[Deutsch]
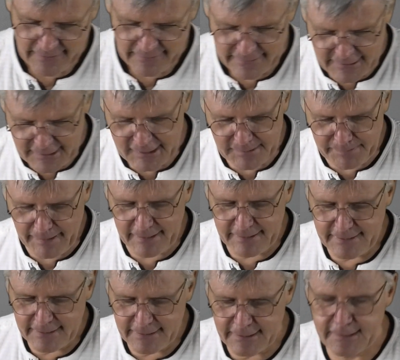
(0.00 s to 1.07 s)
Das
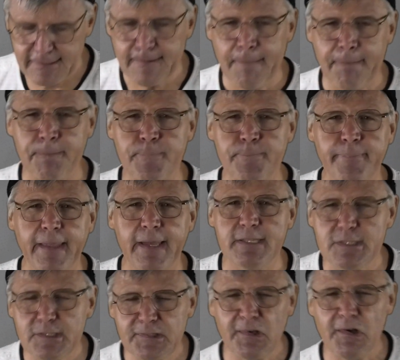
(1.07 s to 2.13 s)
zweite ist,
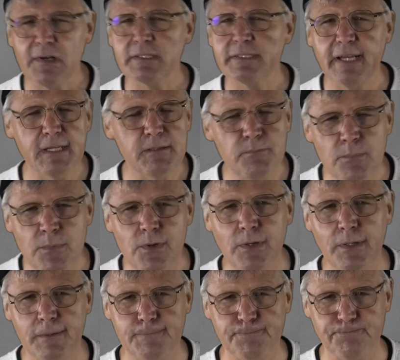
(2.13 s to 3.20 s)
entsorgt deinen
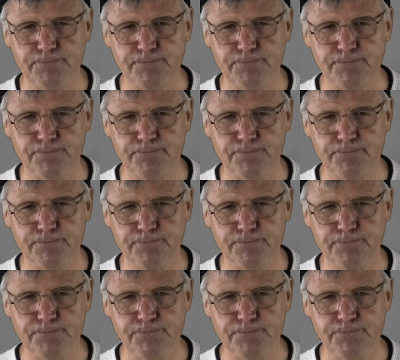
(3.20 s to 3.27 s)
Müll.